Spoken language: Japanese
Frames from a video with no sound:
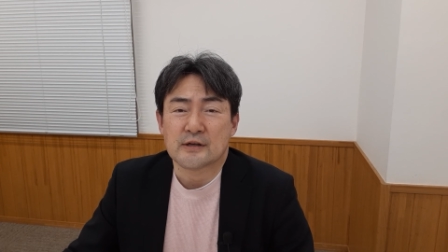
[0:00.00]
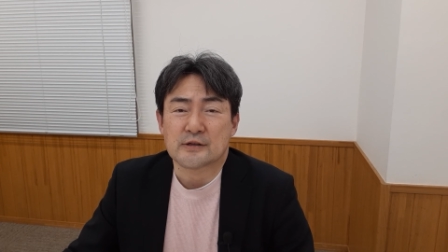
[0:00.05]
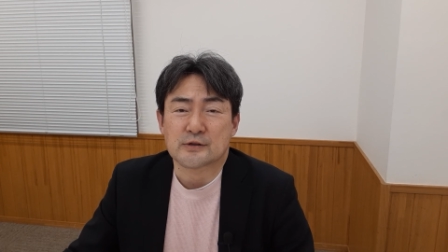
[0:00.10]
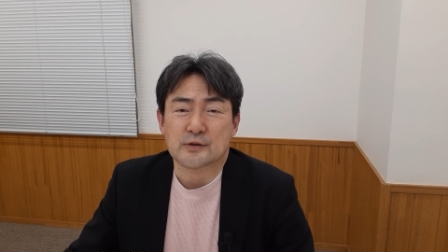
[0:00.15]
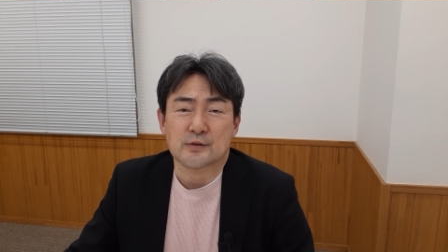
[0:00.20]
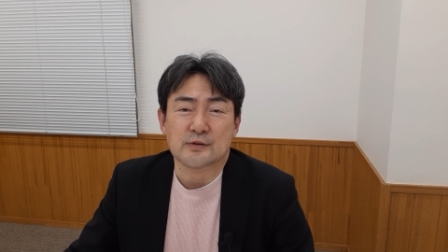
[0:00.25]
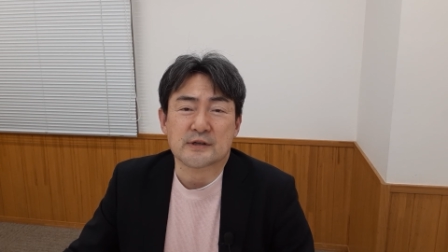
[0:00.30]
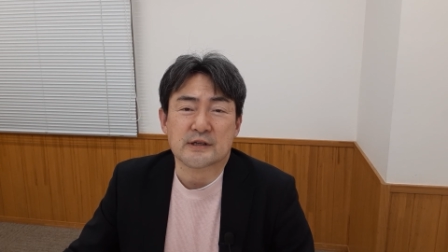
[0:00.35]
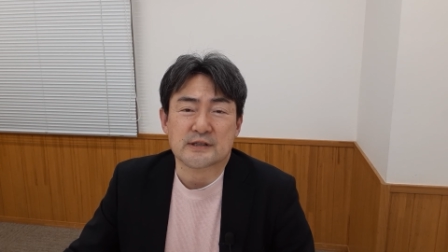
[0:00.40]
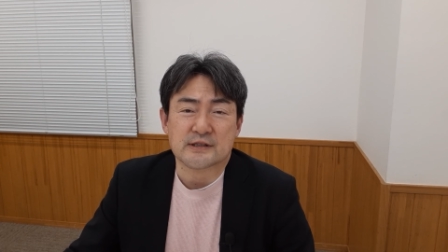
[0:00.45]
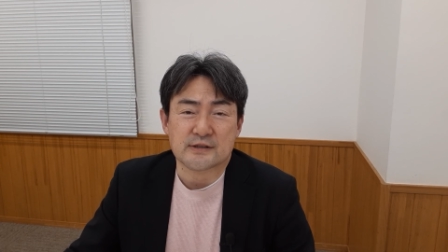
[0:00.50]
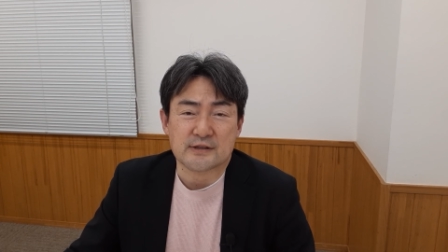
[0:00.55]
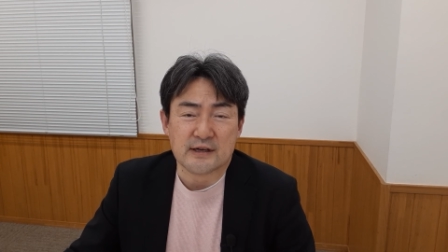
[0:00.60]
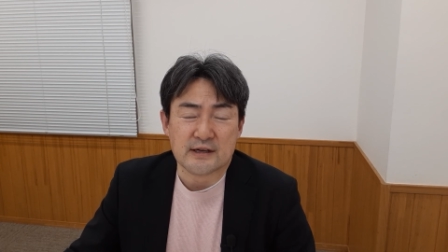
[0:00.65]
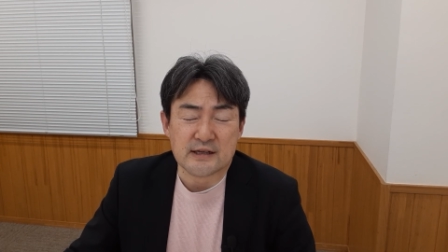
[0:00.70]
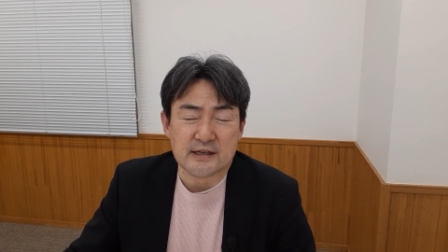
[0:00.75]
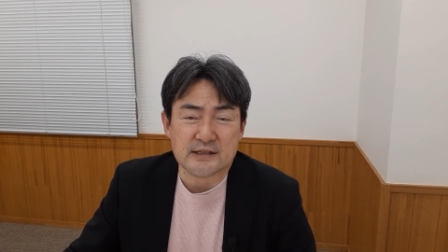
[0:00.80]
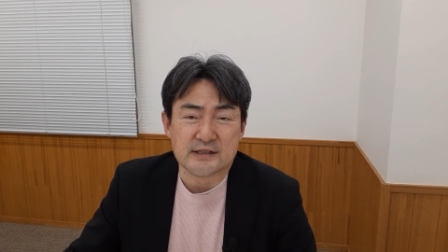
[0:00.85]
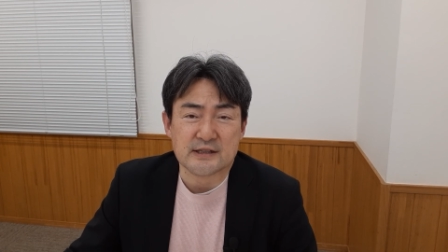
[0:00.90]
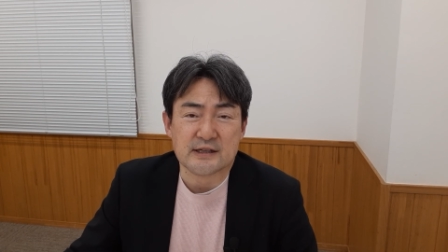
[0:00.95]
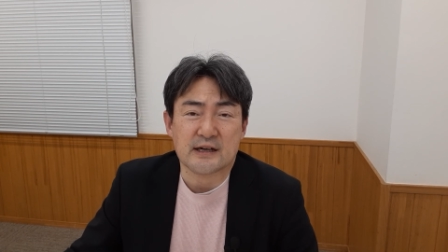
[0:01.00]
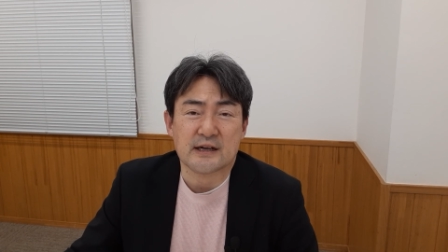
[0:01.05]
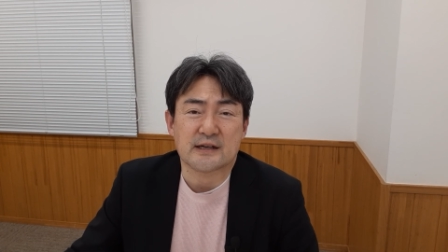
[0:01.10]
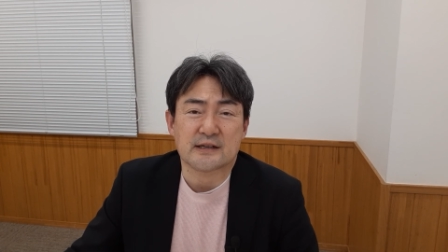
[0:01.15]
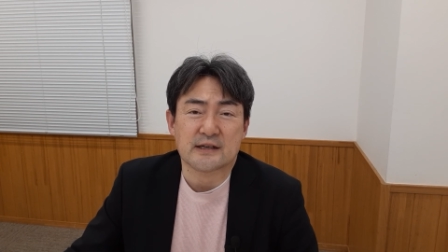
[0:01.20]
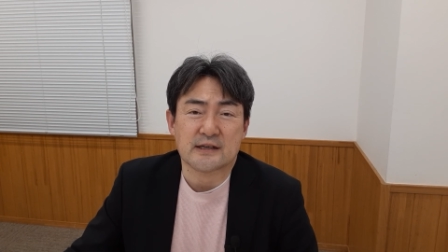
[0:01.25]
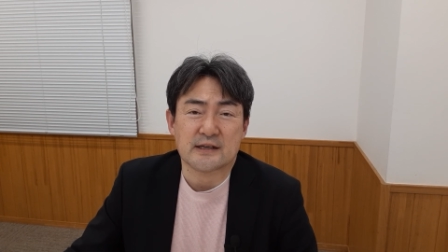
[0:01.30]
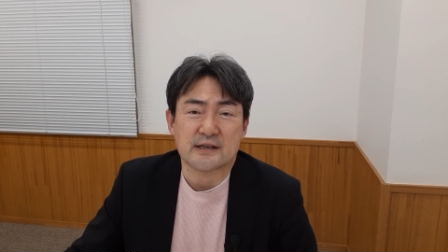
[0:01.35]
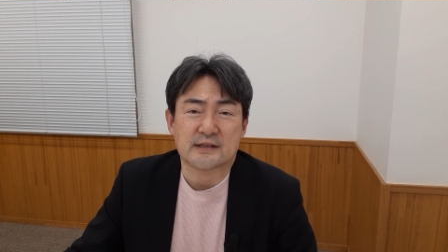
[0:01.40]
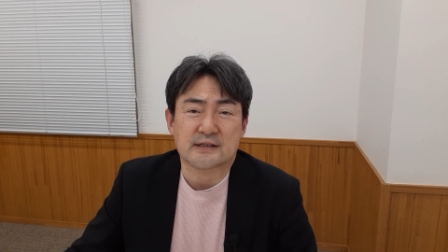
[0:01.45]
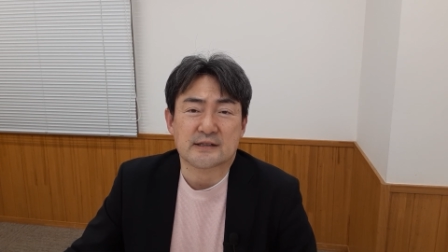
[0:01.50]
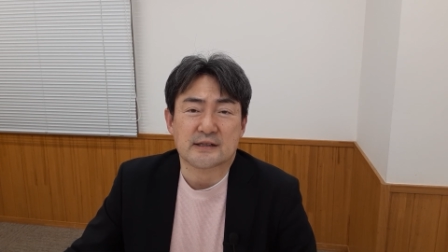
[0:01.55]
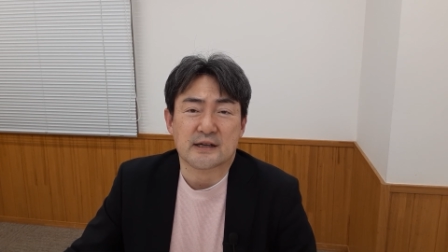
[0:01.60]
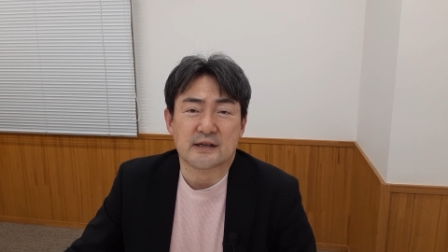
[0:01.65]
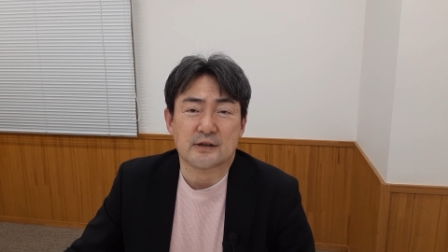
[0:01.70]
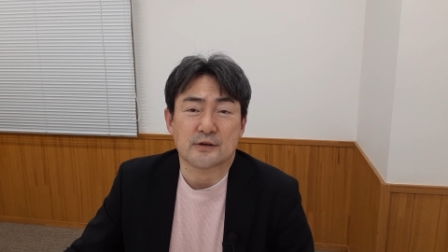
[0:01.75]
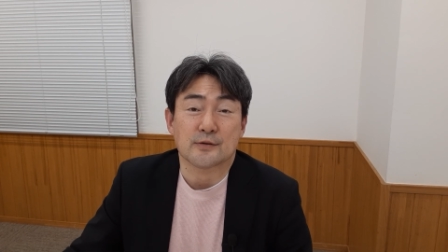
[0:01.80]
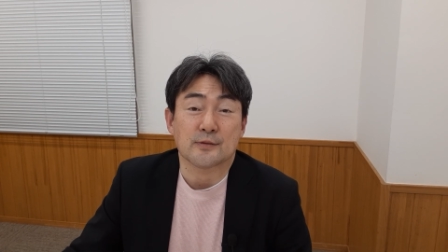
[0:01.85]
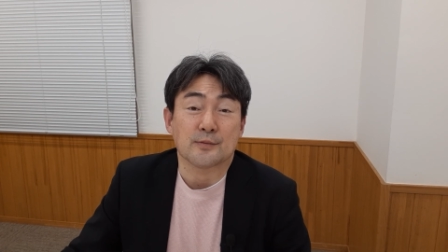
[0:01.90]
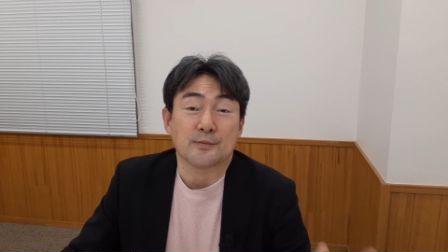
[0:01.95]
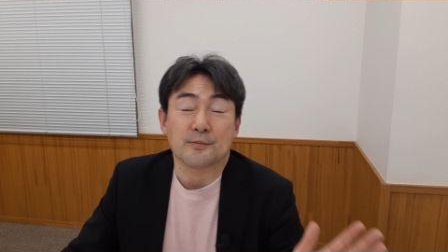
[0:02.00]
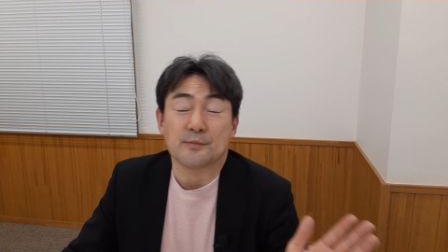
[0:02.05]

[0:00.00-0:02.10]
情熱の嵐」がリリースされる